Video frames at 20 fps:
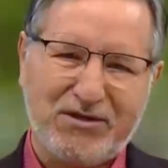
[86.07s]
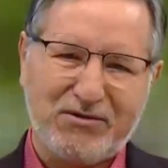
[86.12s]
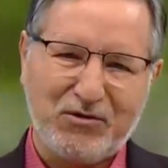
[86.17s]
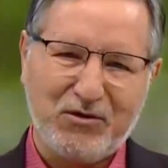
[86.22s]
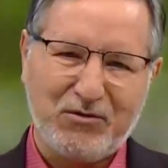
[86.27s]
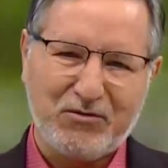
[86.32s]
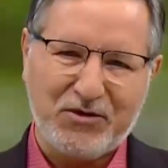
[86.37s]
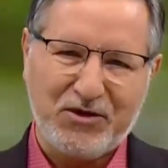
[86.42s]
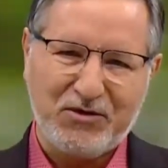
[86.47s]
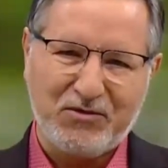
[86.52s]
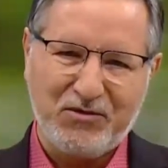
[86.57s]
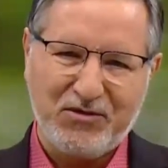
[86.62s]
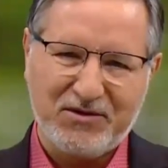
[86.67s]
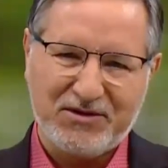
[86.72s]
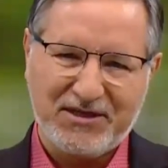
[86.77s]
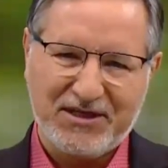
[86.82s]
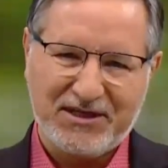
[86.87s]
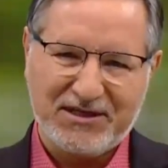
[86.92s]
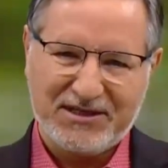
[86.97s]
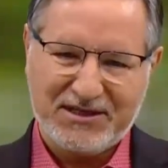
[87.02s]
toprak
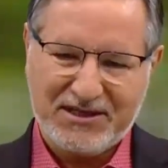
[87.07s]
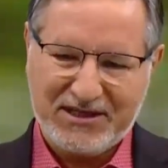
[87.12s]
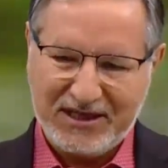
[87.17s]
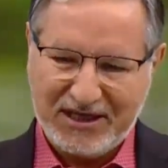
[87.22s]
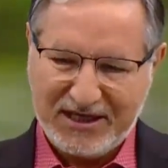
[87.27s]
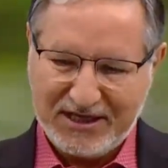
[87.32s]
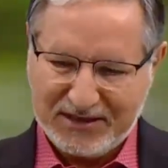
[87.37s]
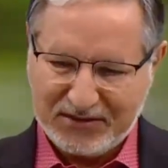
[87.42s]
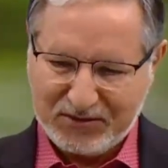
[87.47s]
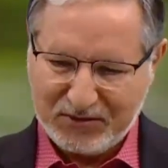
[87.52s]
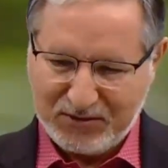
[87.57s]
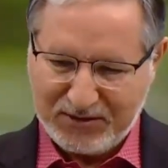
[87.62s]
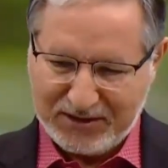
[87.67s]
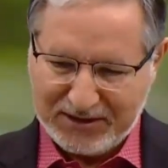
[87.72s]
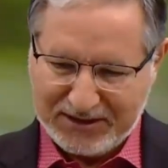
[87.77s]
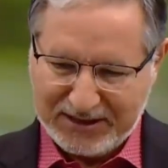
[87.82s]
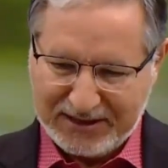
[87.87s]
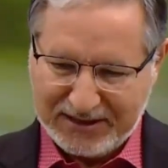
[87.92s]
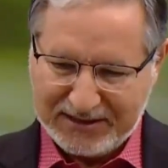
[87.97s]
olacak. Şikayetçi olacaklar.